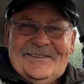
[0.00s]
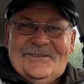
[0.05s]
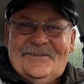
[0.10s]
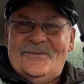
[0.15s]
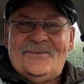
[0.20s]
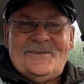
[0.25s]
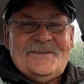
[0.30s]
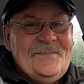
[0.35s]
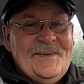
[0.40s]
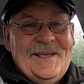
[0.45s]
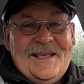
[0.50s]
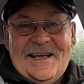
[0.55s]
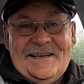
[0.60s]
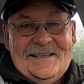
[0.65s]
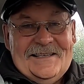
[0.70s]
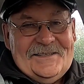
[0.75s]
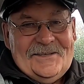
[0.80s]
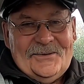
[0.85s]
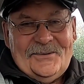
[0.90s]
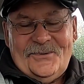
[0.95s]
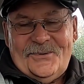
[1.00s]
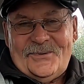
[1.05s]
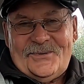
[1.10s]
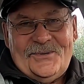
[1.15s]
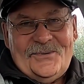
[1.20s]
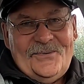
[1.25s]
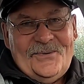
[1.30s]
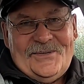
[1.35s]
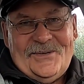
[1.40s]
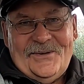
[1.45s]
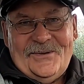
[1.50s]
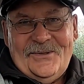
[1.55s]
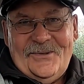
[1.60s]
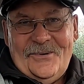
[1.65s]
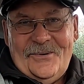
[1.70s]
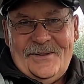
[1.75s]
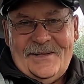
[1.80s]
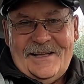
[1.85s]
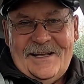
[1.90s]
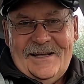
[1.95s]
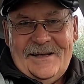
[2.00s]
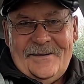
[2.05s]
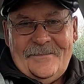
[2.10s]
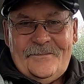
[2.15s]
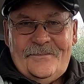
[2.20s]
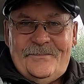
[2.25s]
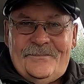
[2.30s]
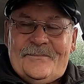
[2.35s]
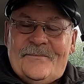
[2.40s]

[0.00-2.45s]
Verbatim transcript: Ну, смеялись от души очень долго.